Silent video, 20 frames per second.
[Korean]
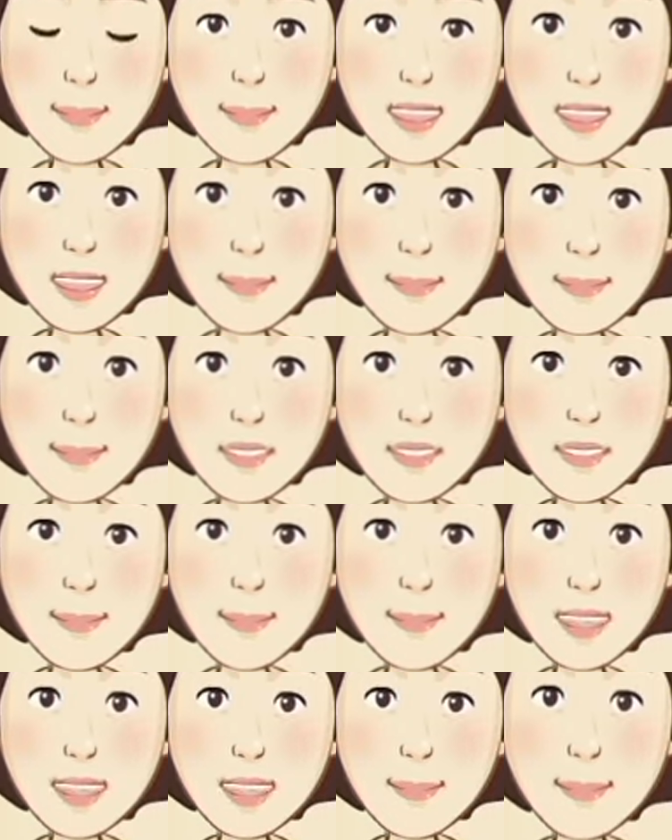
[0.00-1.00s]
기분
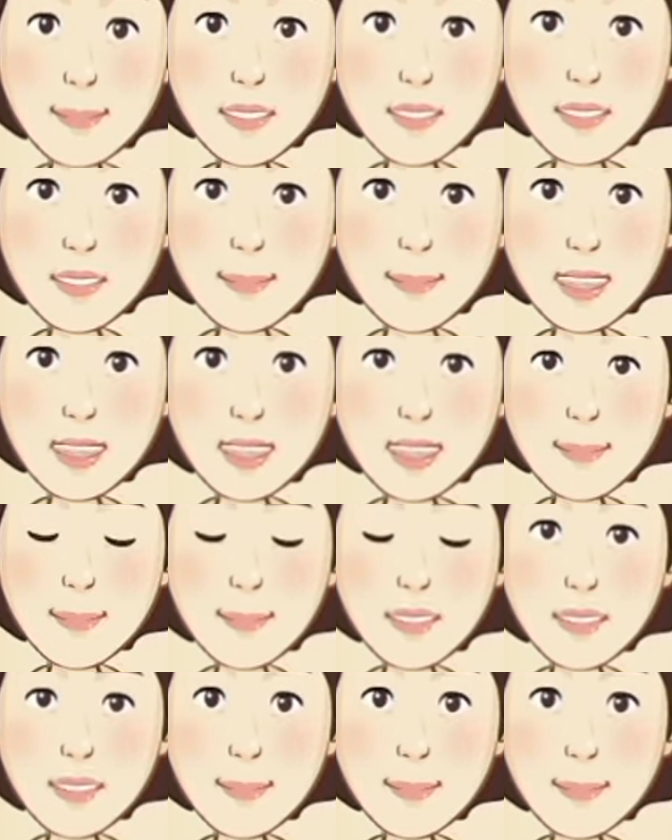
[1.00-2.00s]
전환이나 체위
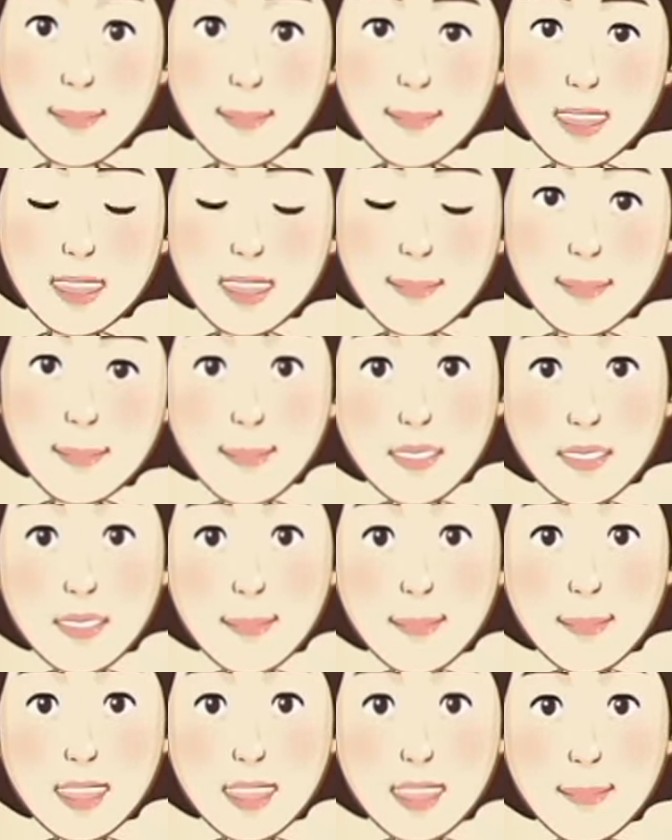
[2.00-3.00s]
변경 등
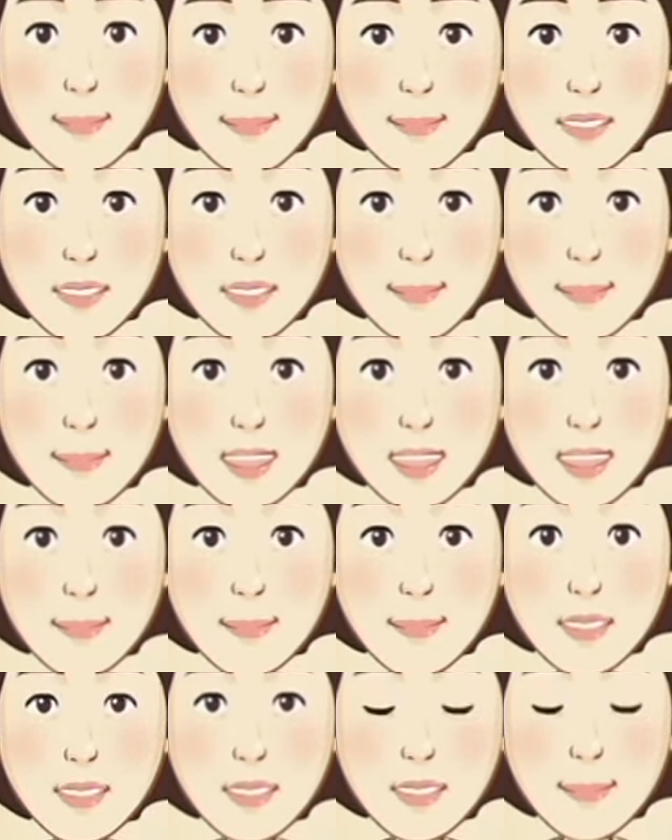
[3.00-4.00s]
다양한 방법을
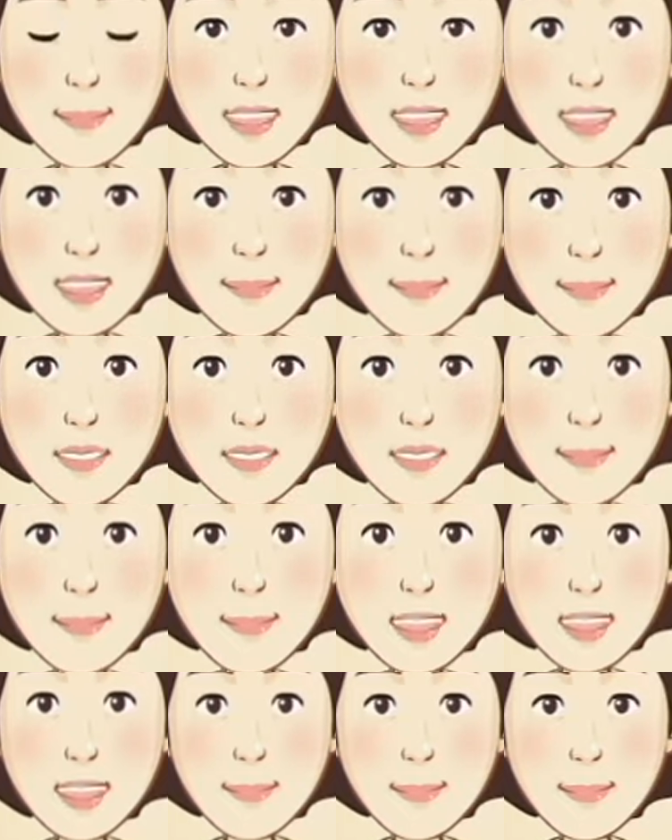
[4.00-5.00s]
시도해 보는 게
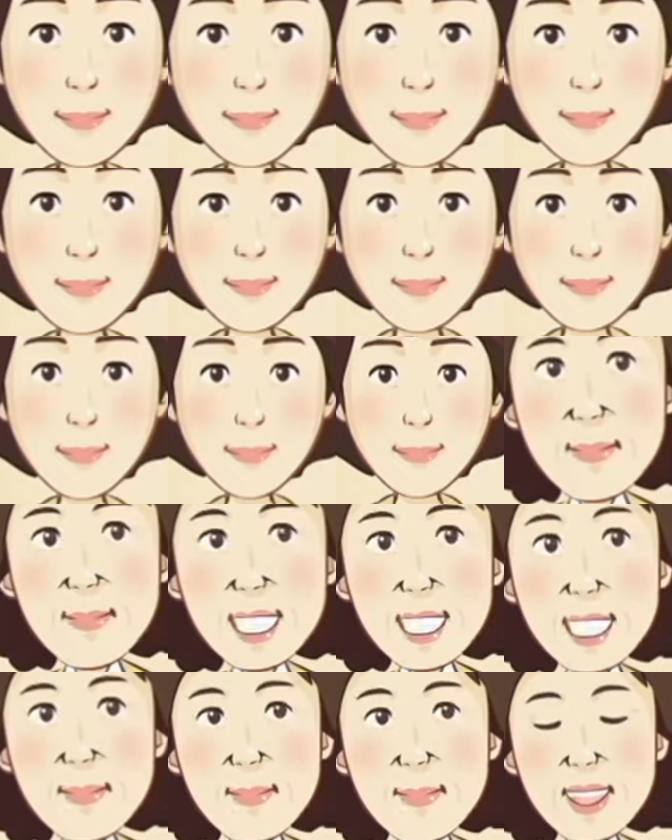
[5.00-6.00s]
좋겠죠.
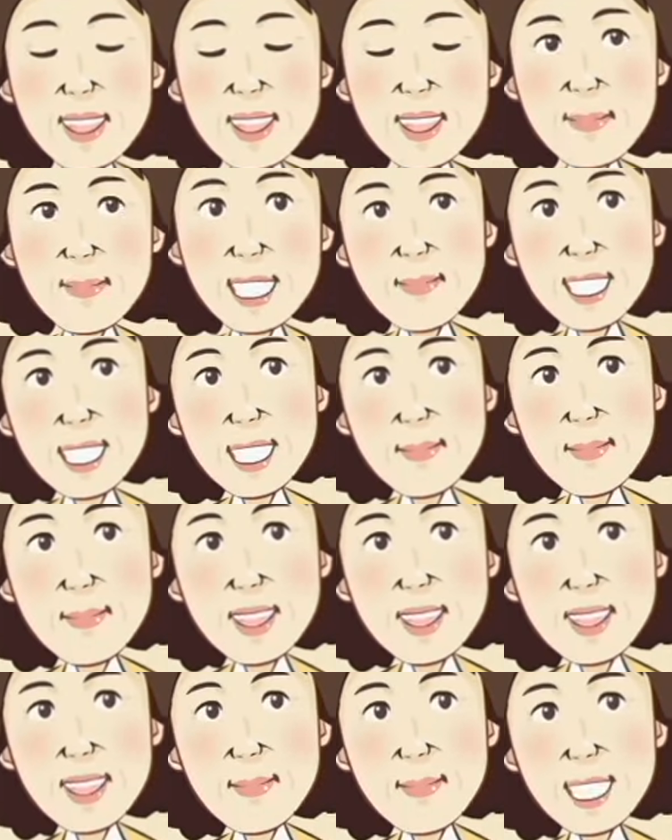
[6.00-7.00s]
사실은
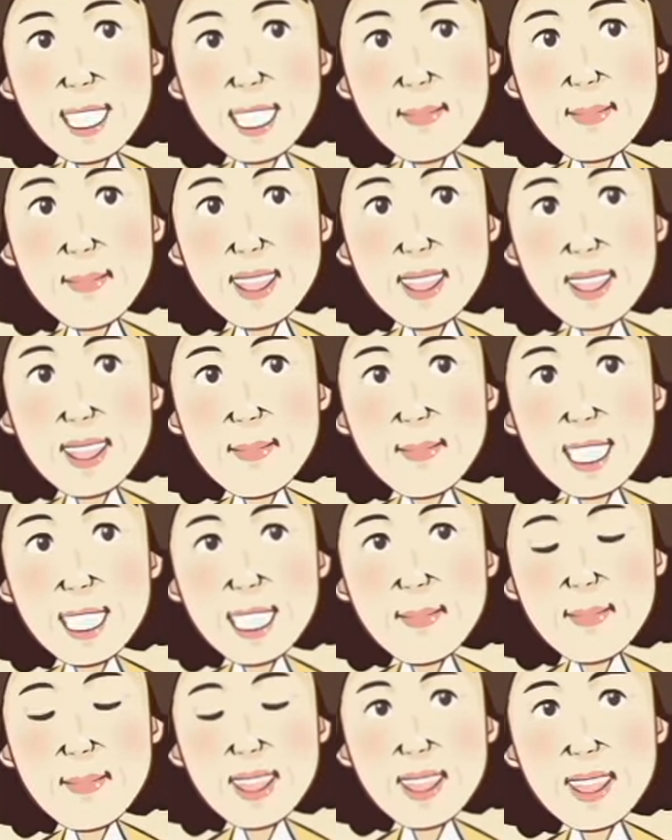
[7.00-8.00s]
노력과
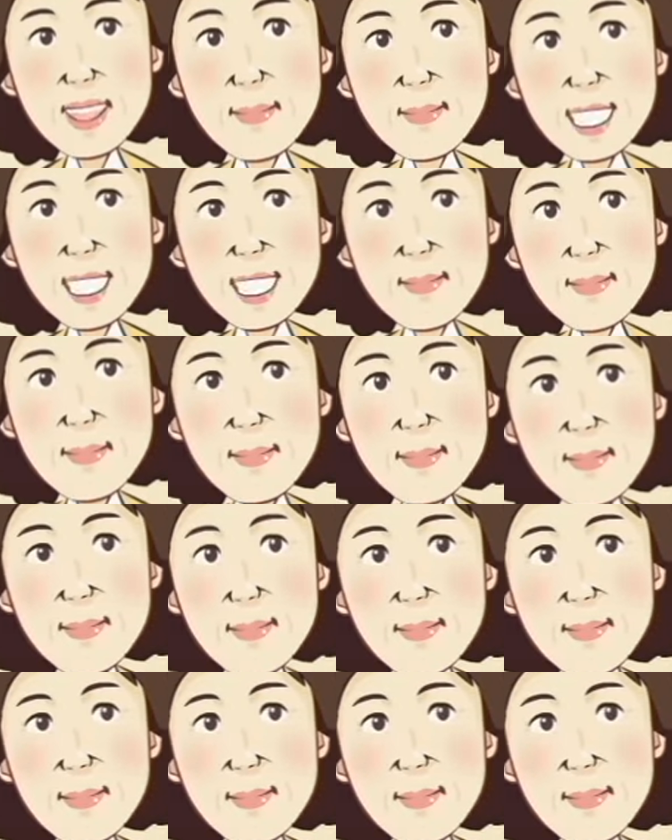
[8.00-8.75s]
훈련이 필요해요.